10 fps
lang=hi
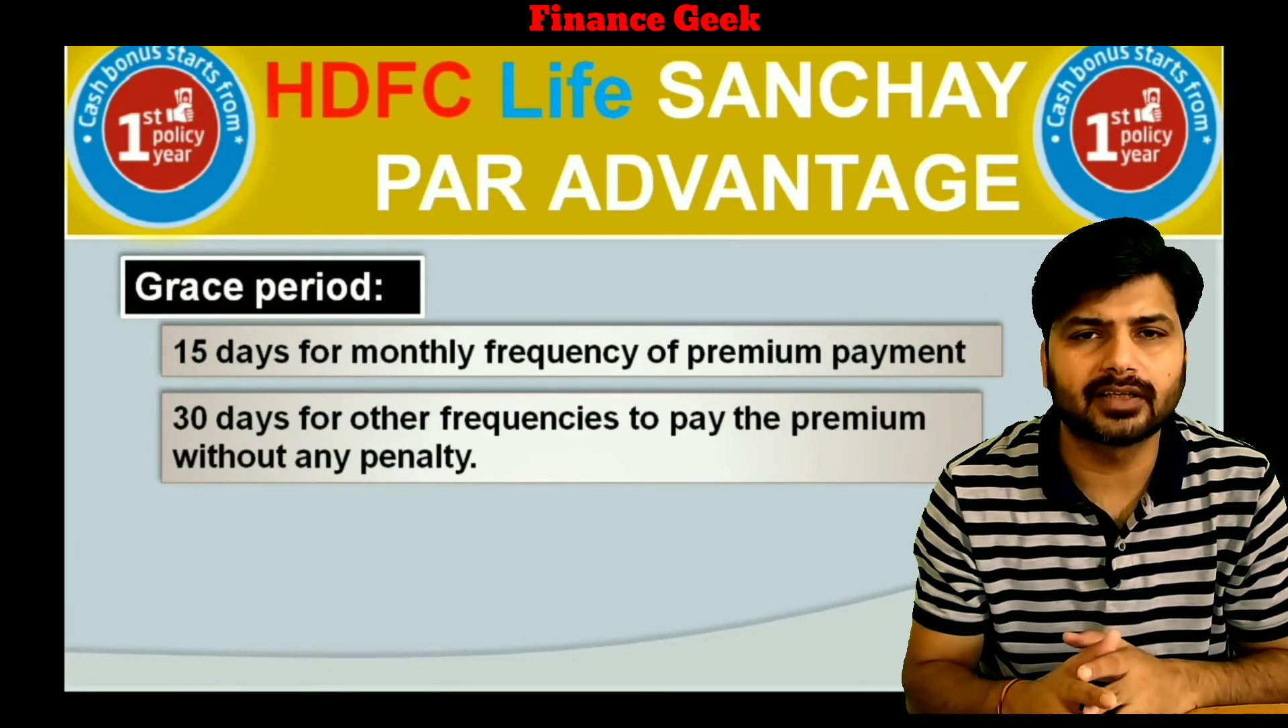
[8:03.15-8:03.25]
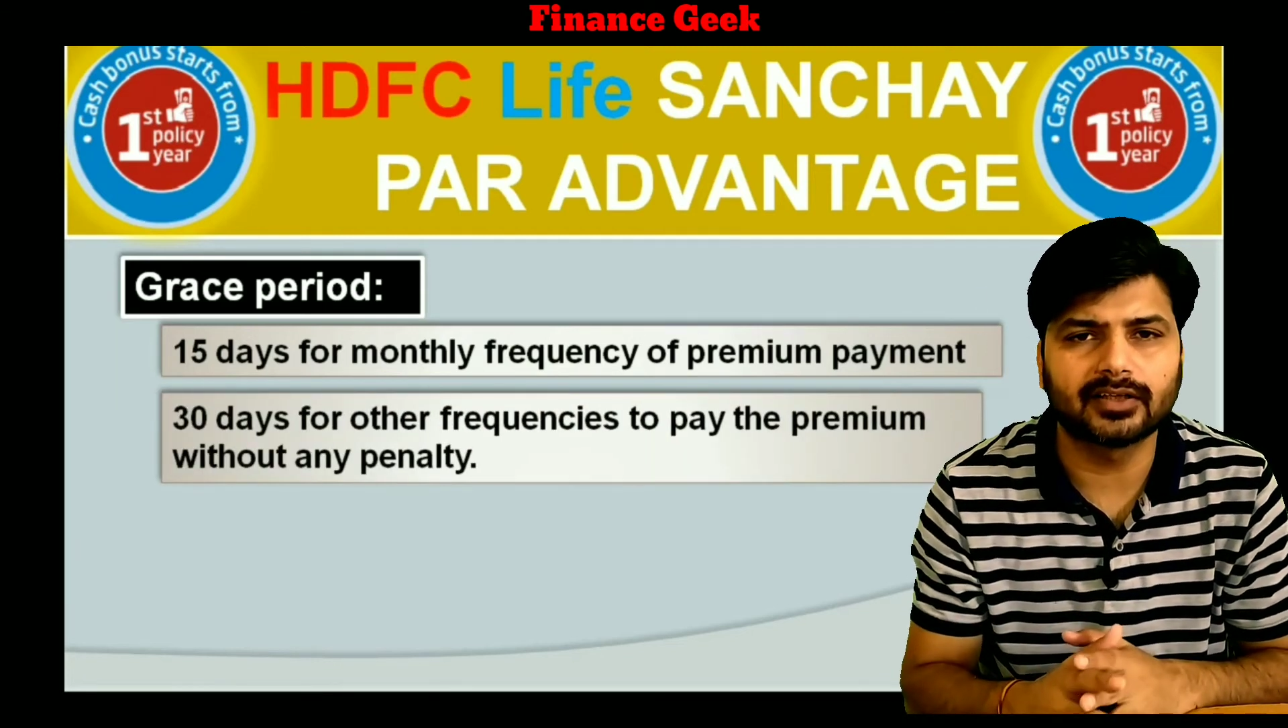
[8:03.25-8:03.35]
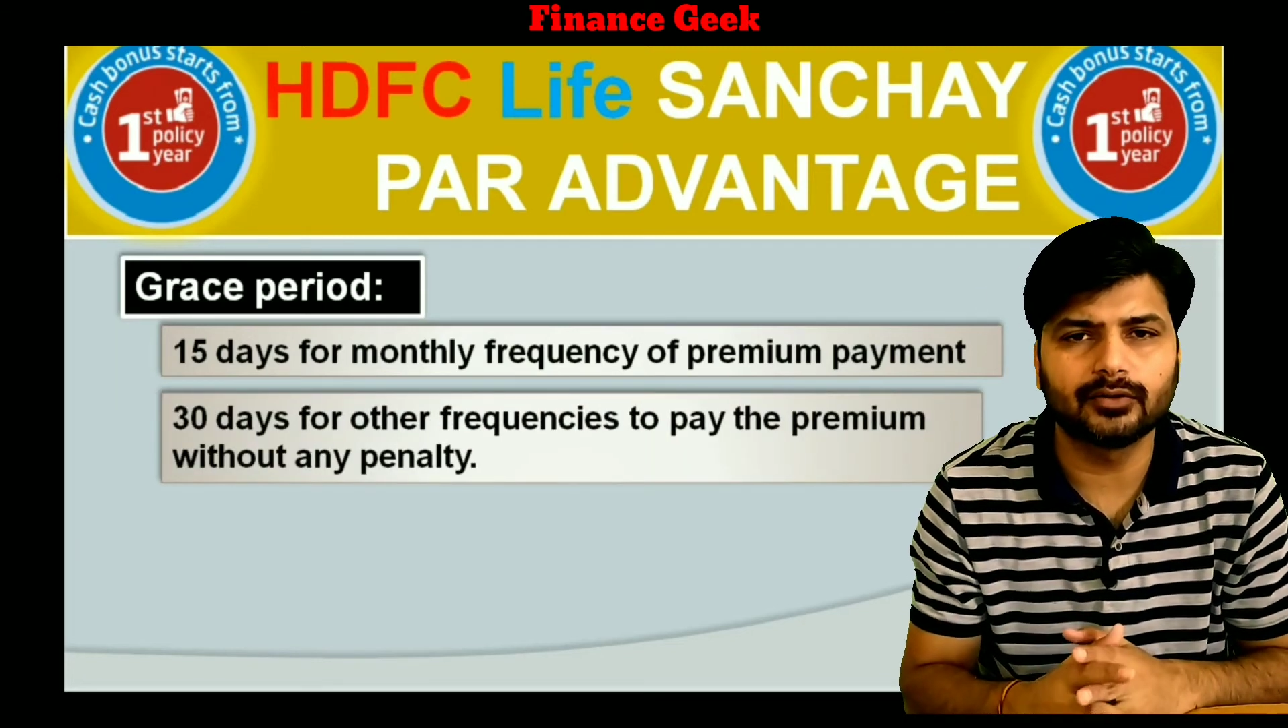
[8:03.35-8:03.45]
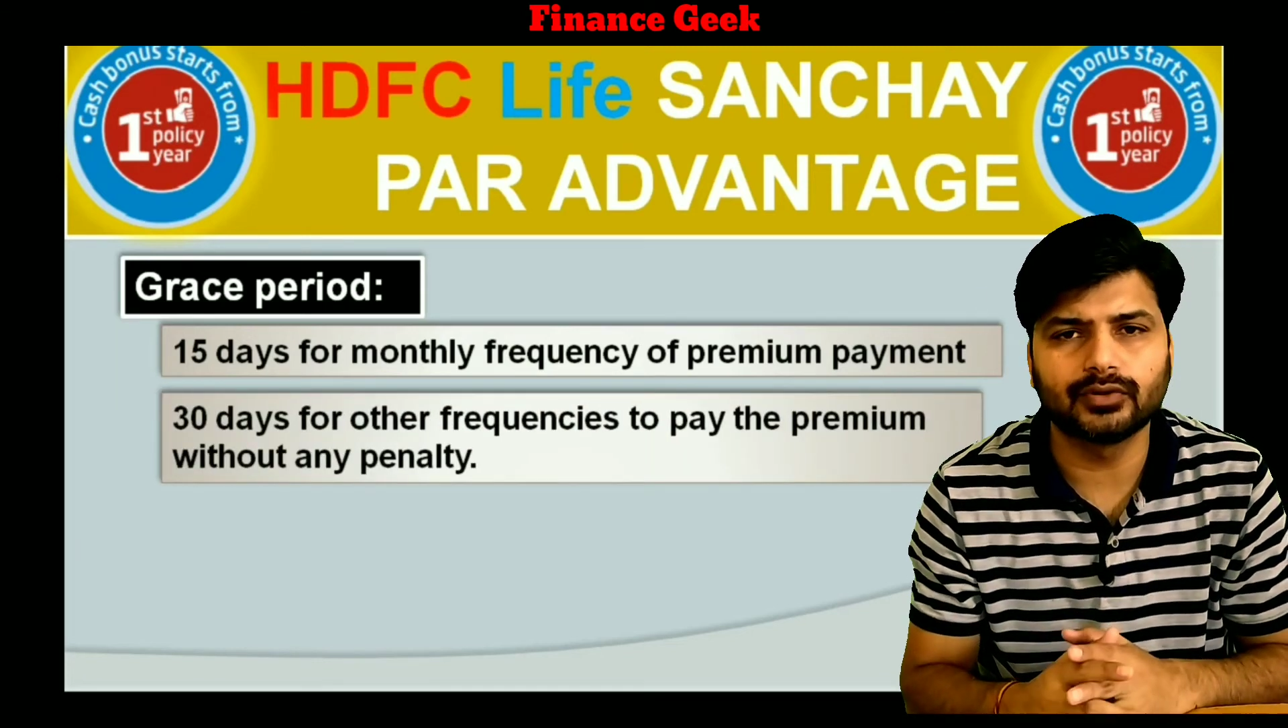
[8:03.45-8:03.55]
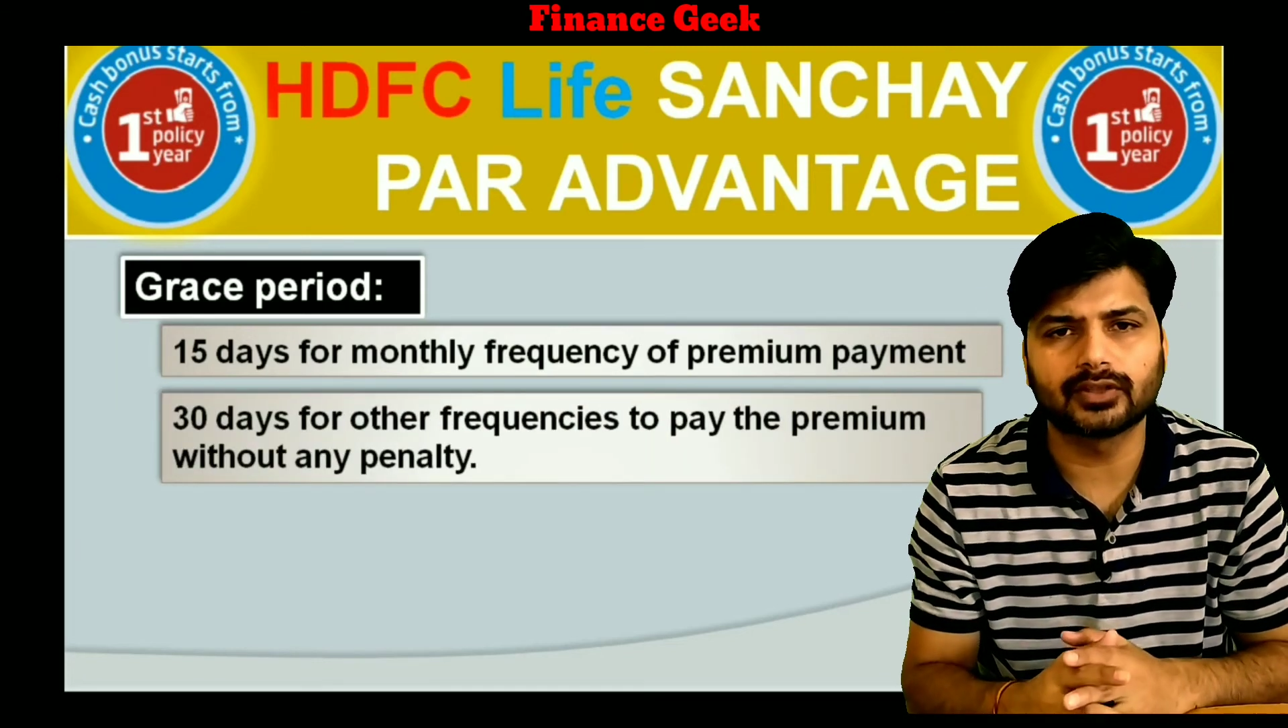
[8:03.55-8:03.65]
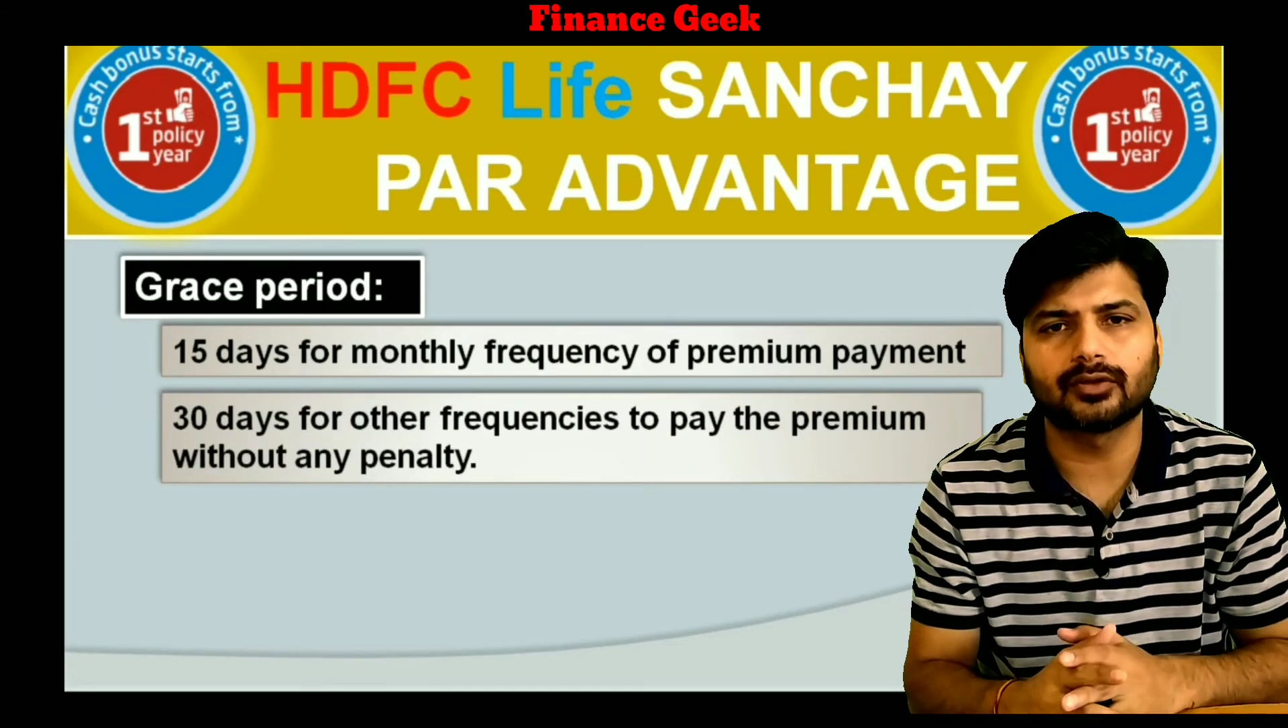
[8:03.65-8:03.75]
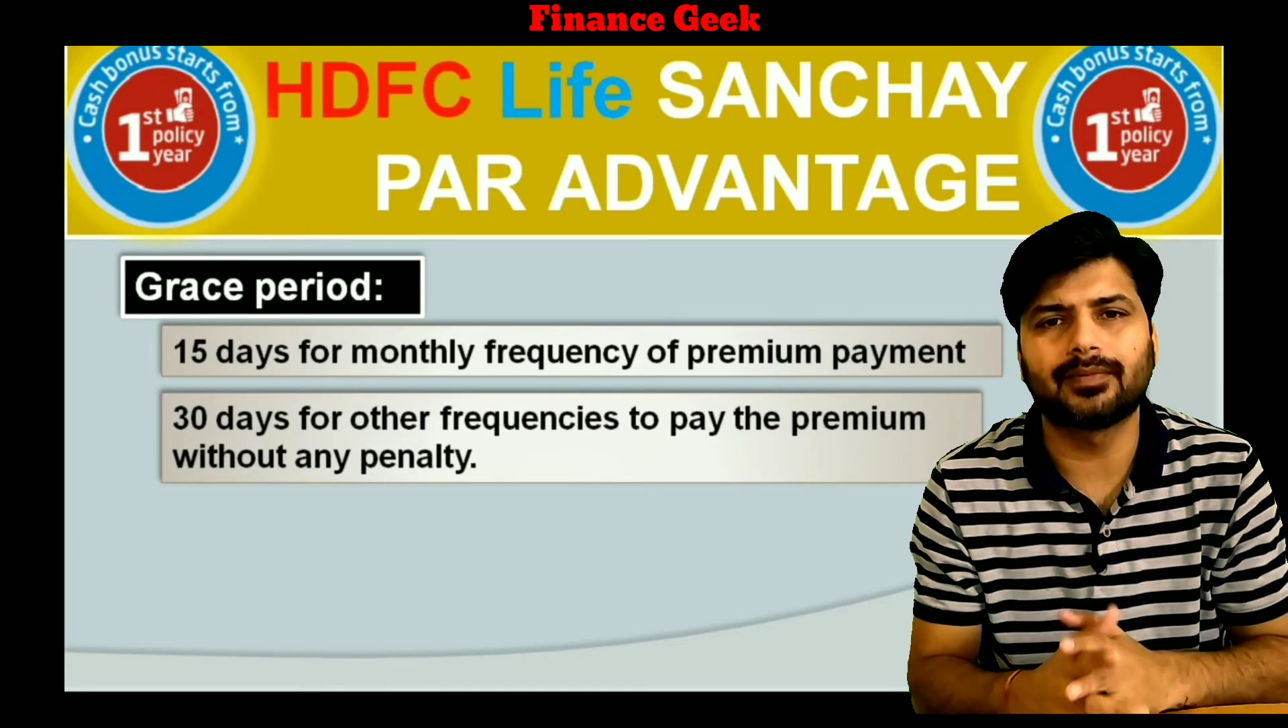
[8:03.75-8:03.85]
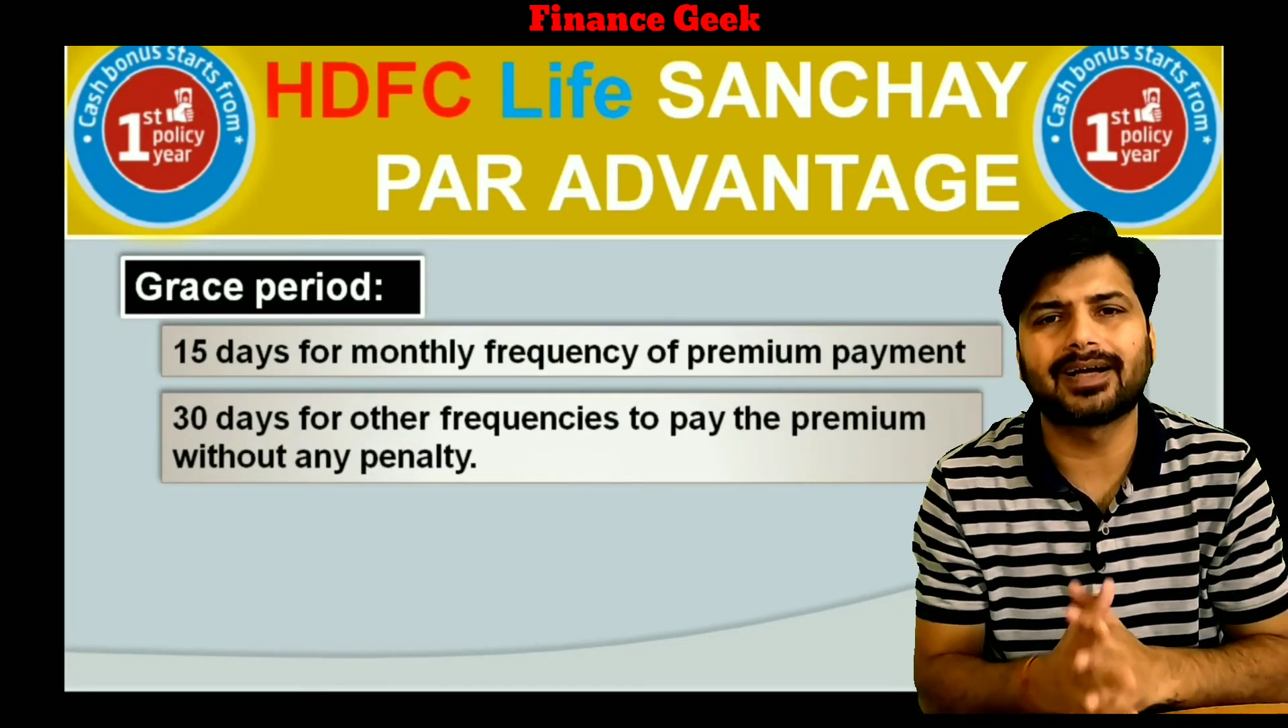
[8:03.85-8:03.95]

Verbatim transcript: रखी हुई है तो